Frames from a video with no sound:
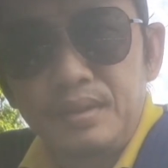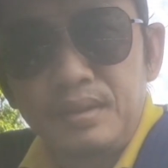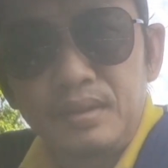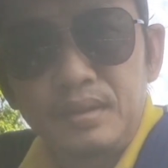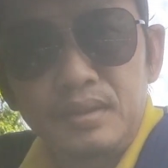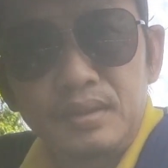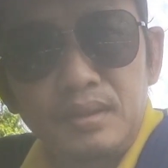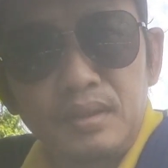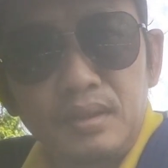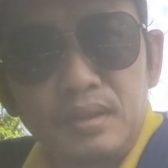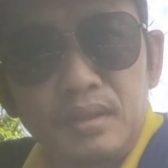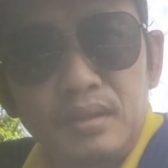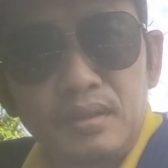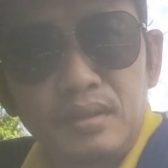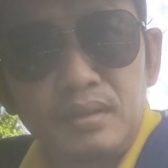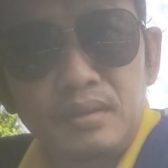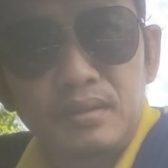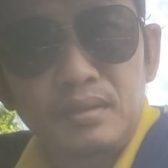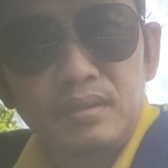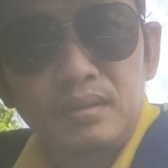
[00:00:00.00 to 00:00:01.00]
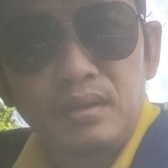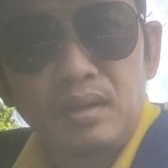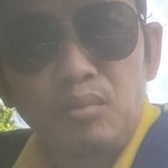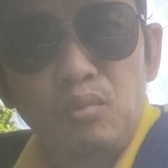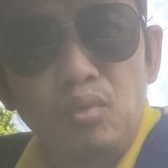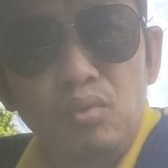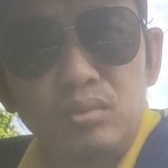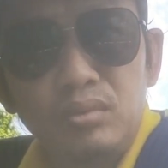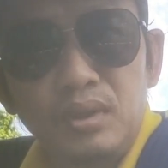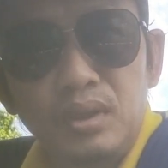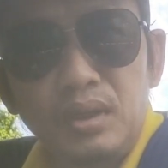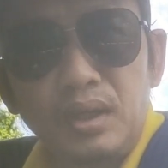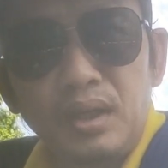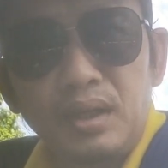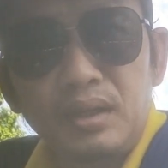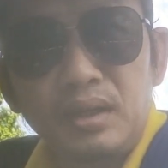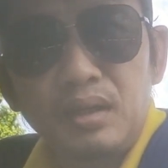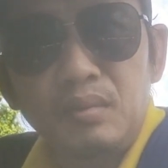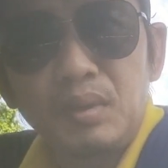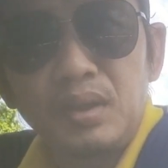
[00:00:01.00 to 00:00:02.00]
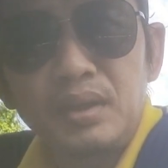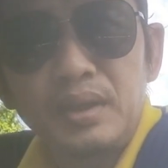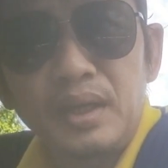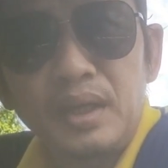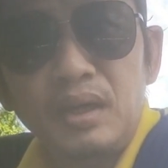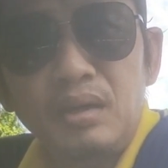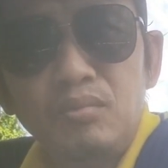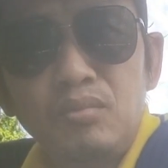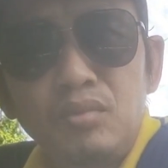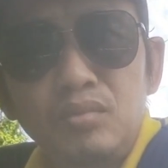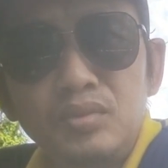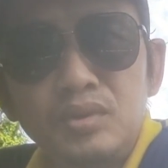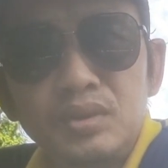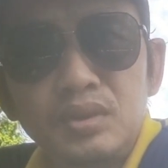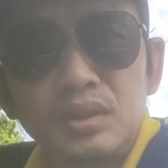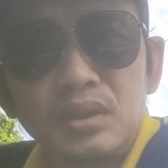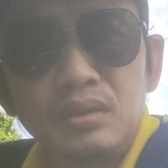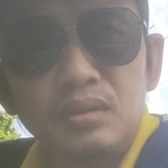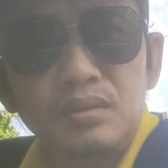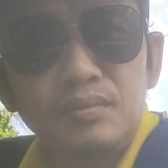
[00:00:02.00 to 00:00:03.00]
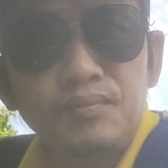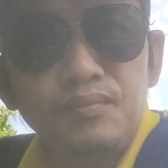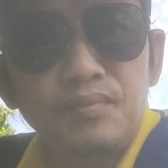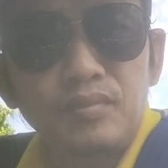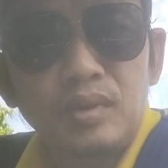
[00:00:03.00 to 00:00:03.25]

thì à, ông muốn tới nay thì cái bệnh ghẻ ông cũng chưa hết